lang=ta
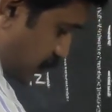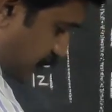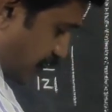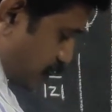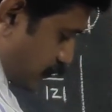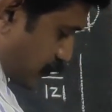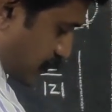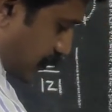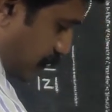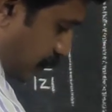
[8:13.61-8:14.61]
ஸ்டேஜ்
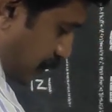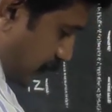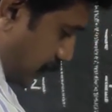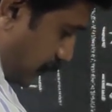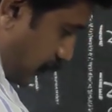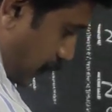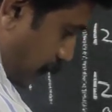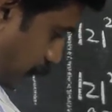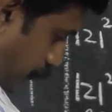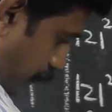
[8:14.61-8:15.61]
முடிஞ்சிருக்கு நமக்கு
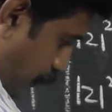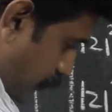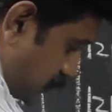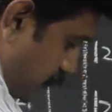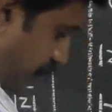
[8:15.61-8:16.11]
மாடலிஸ் ஆஃப்